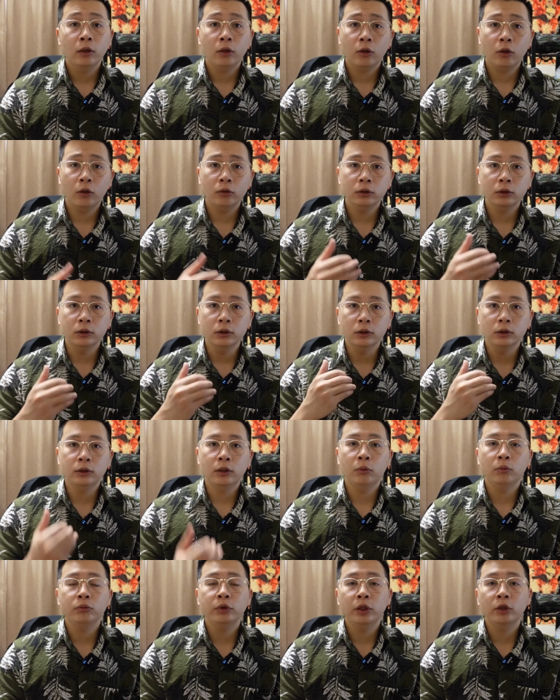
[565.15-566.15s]
còn ở
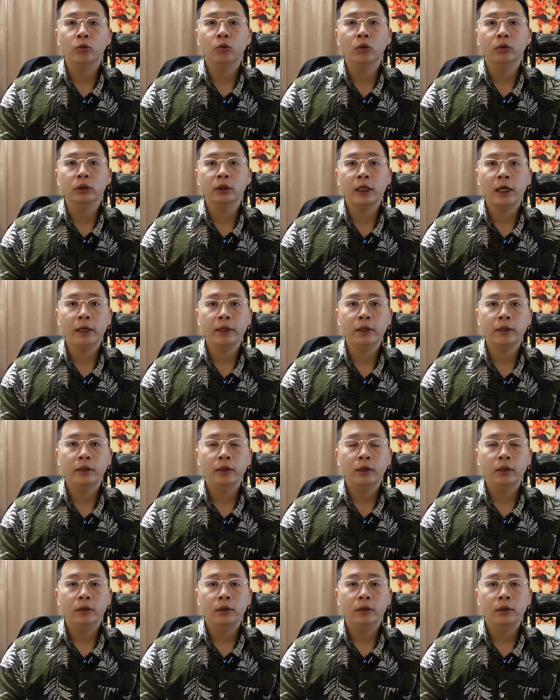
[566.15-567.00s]
trong tình huống thứ hai ấy,